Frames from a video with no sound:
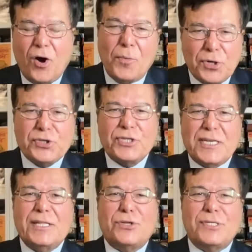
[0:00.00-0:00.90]
অমর্ত্য
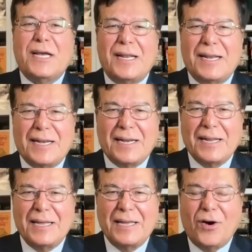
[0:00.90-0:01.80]
সেন তো জানেন
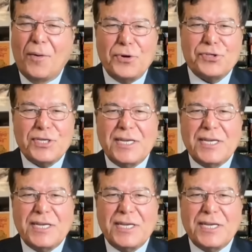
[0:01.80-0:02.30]
অমর্ত্য